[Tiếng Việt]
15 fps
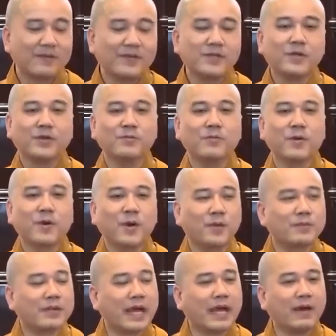Ví dụ một
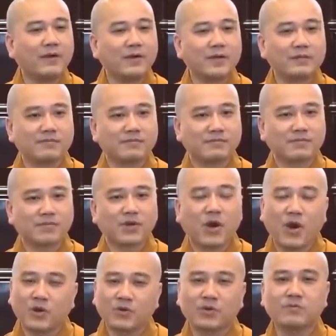hôm nào á,
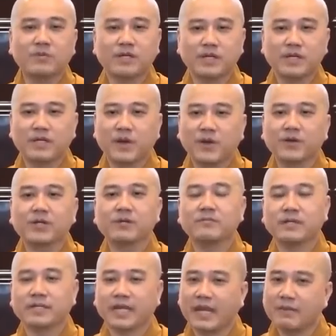con của mình nó nói cho
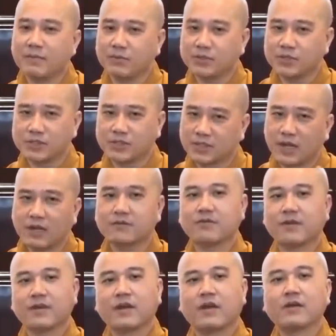mình nghe một sự thật
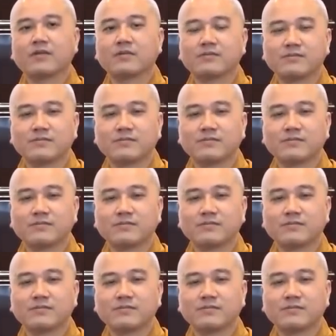về nó,